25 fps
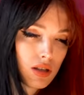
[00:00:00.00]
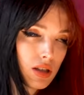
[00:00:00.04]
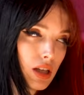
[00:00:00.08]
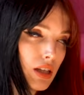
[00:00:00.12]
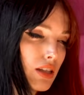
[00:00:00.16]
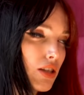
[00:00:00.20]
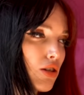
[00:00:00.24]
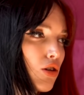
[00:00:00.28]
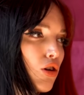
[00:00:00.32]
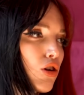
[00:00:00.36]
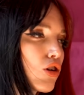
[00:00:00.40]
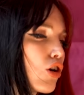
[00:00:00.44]

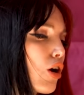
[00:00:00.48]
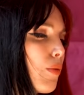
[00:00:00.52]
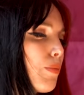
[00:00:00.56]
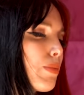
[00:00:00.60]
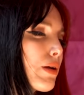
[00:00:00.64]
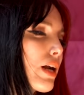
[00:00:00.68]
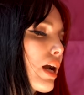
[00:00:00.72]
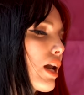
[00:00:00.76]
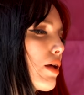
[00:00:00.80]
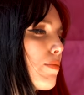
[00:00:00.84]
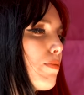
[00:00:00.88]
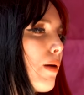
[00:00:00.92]
Senti, non
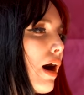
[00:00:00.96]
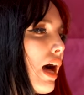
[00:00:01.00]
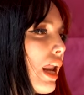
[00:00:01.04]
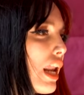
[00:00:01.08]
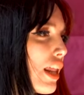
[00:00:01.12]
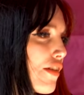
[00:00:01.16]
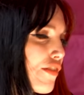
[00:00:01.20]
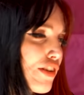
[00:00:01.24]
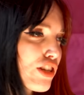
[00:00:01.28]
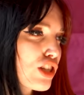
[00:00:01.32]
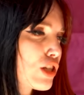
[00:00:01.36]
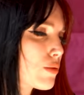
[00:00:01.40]
rompere le
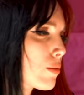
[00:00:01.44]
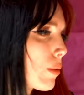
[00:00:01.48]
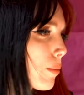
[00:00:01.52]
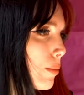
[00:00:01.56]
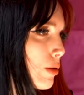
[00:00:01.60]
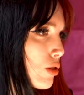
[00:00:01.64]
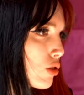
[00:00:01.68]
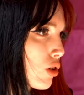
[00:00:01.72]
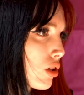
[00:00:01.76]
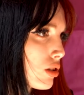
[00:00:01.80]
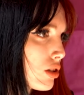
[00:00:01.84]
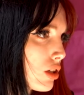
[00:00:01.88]
palle, facciamo i
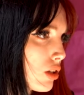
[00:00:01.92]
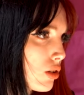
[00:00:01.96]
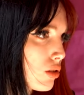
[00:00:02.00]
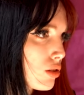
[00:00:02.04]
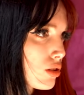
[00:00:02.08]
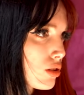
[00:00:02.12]
biscotti